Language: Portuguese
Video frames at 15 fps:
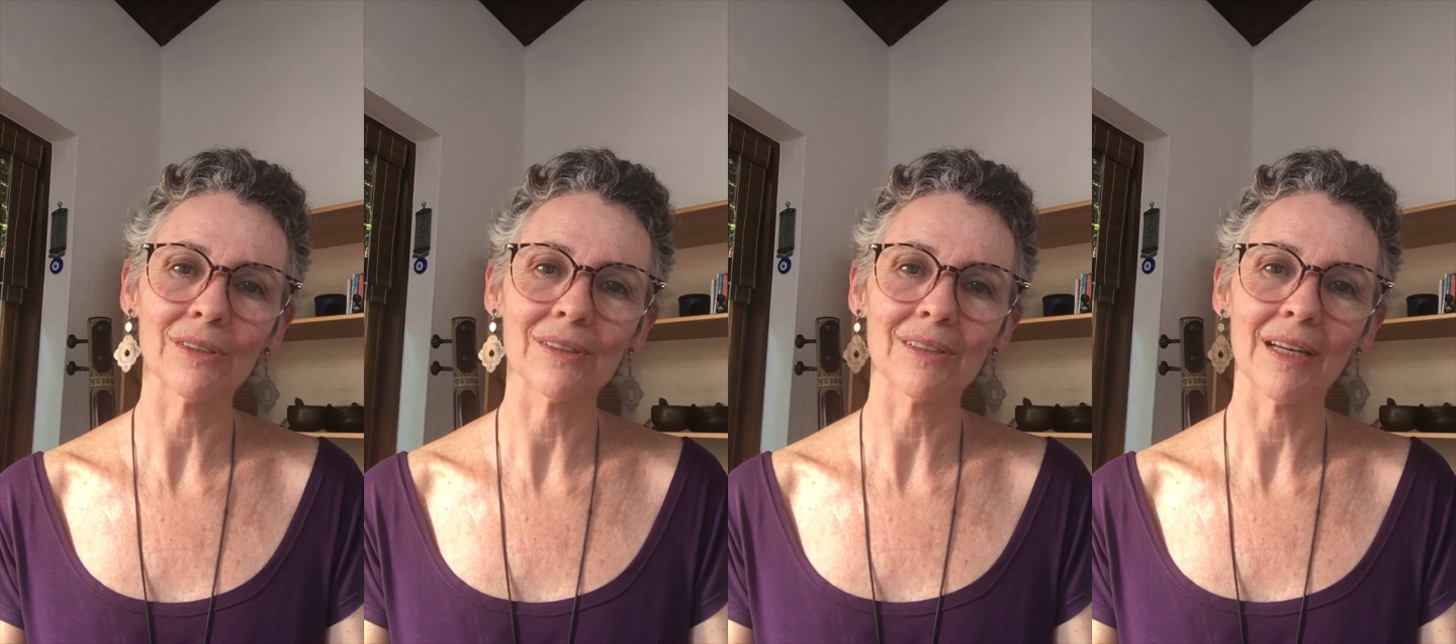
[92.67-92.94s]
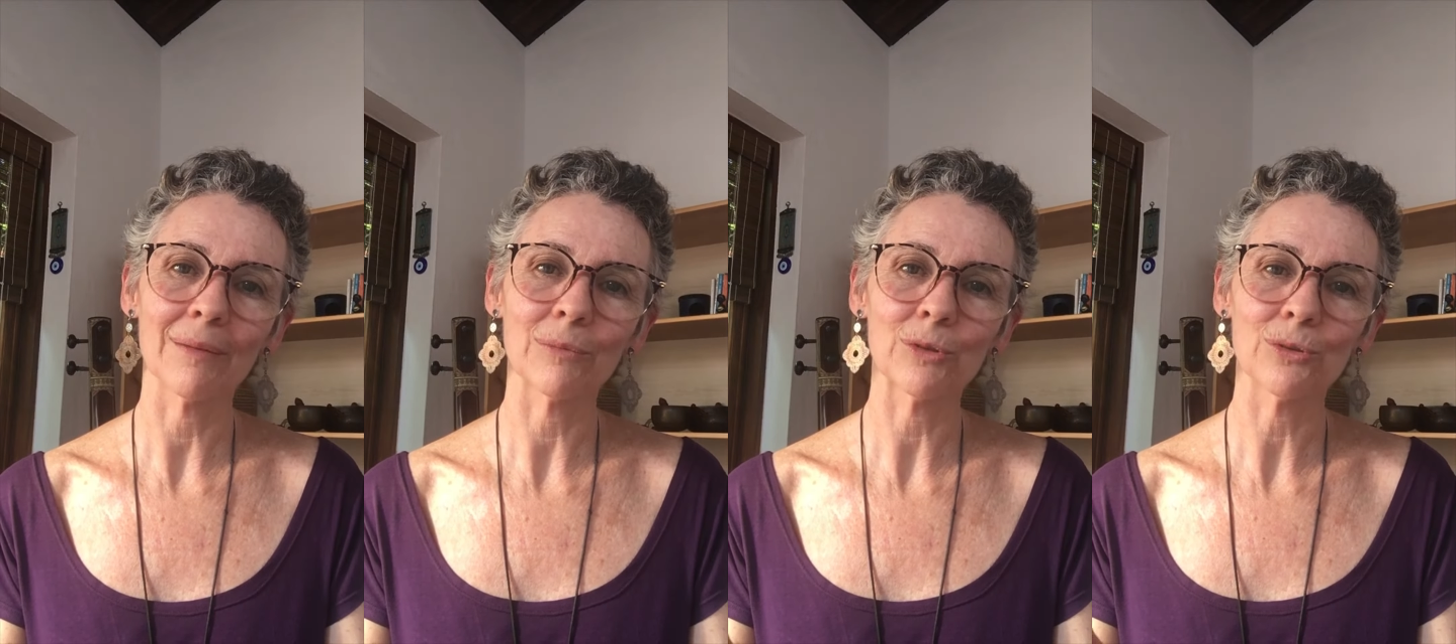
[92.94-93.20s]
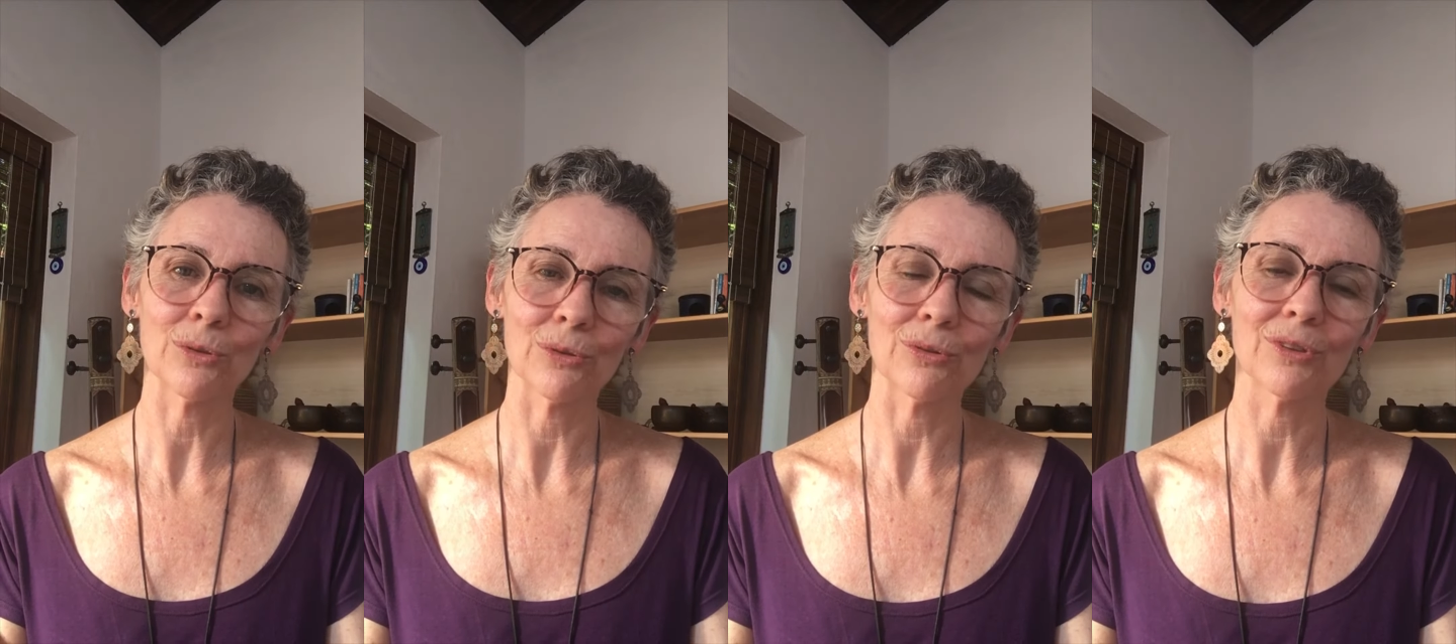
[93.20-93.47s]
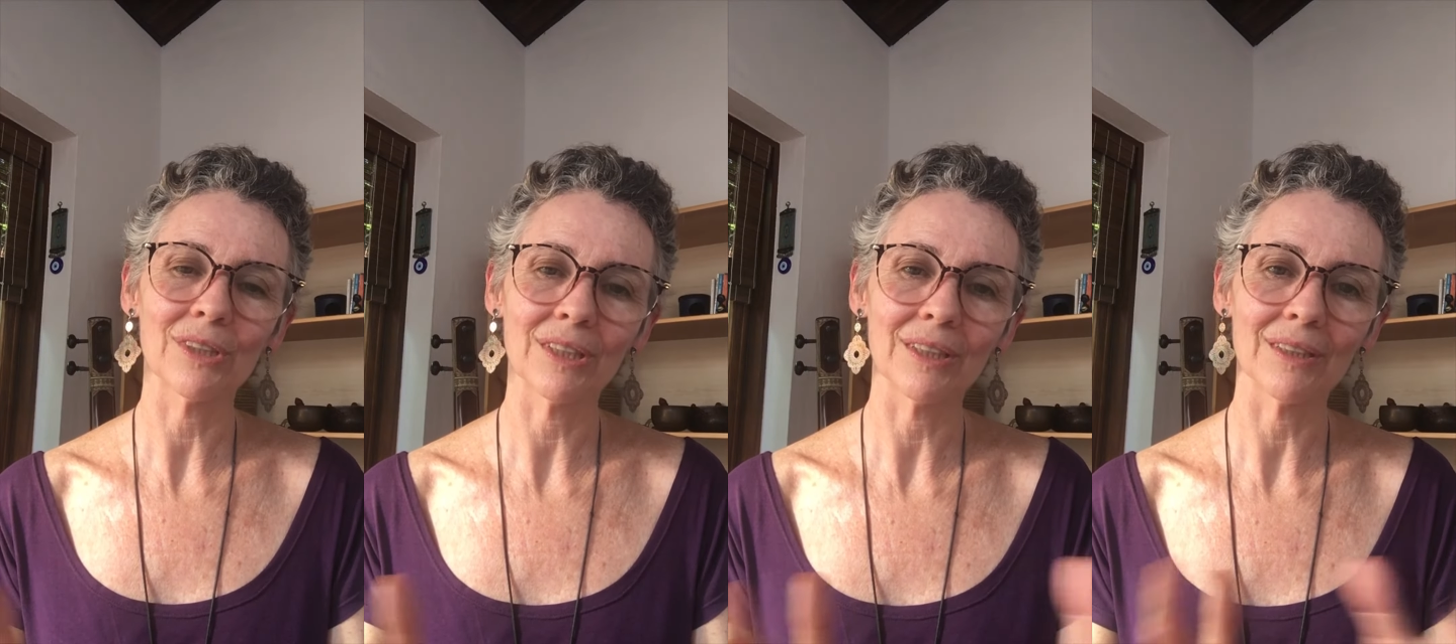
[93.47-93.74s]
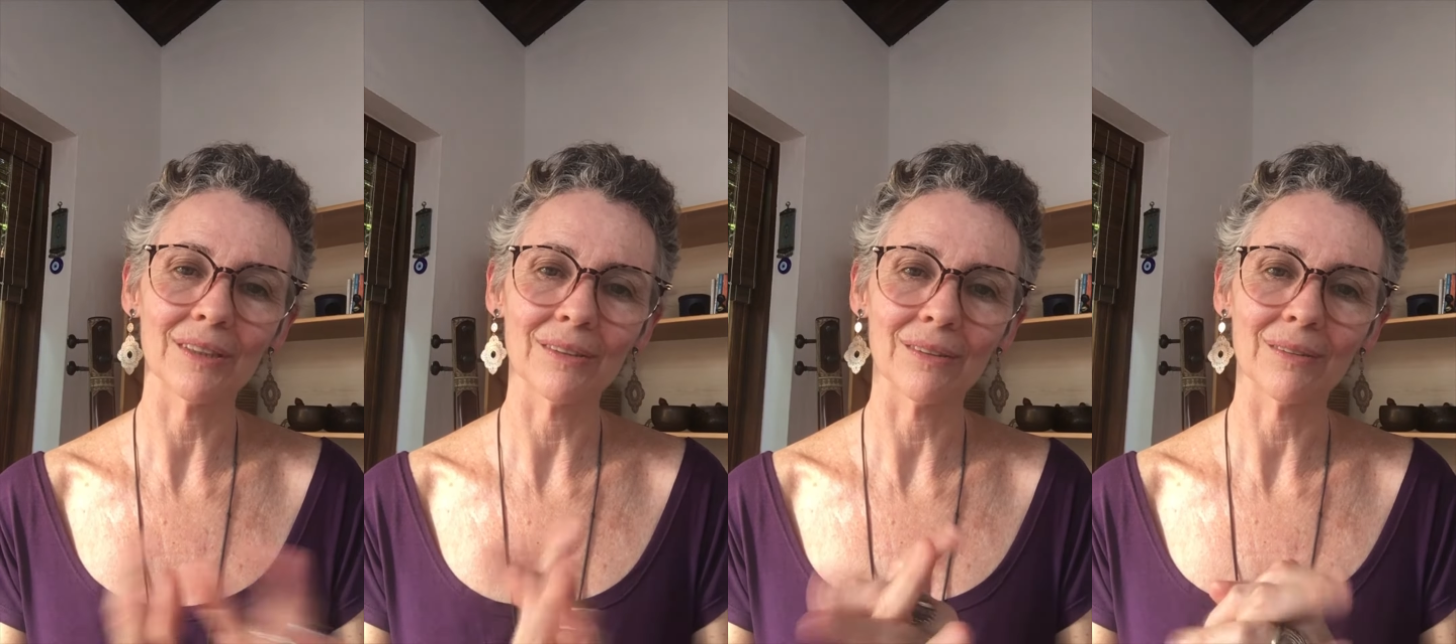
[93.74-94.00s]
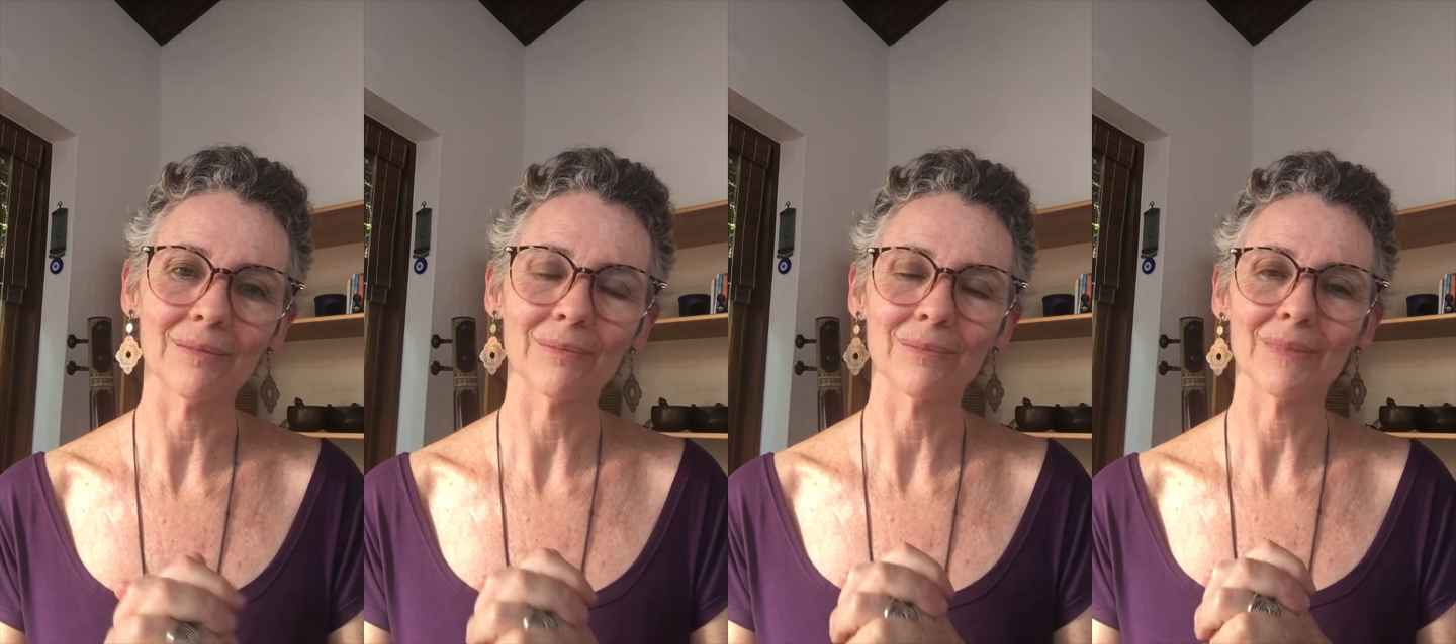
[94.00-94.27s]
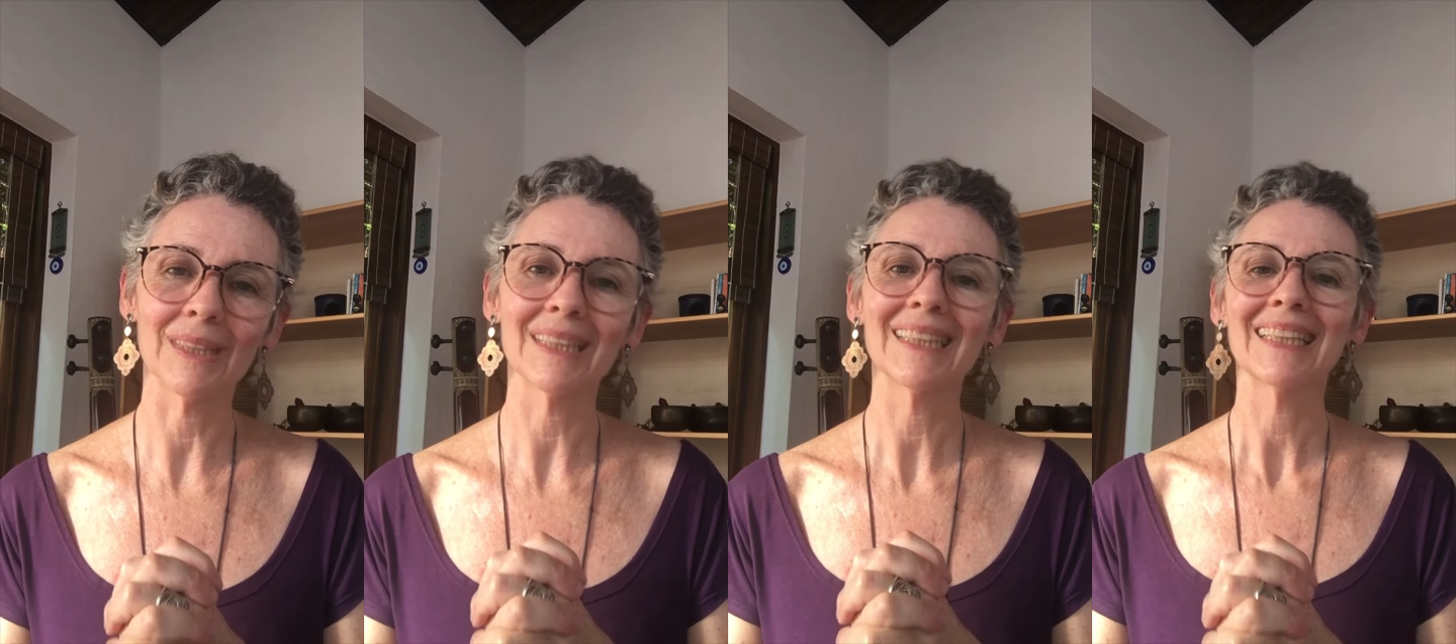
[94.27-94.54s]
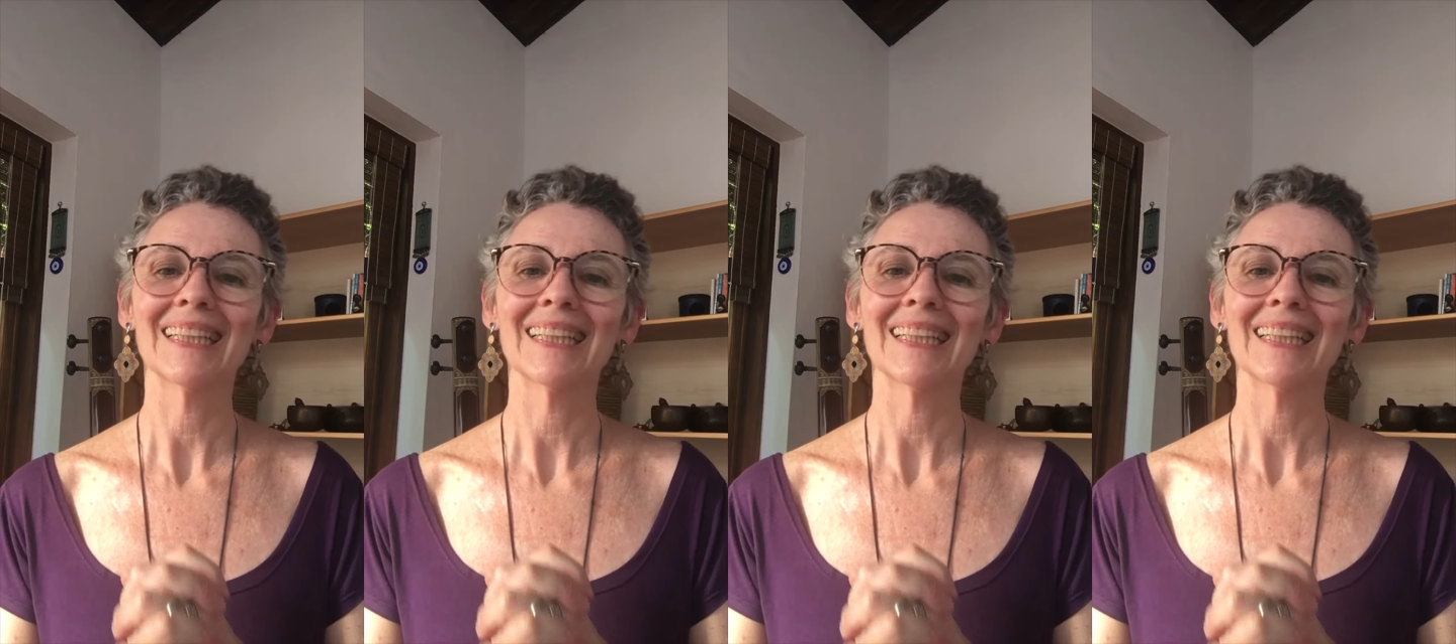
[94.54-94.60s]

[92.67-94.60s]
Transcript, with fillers: estarmos todos criando. Né?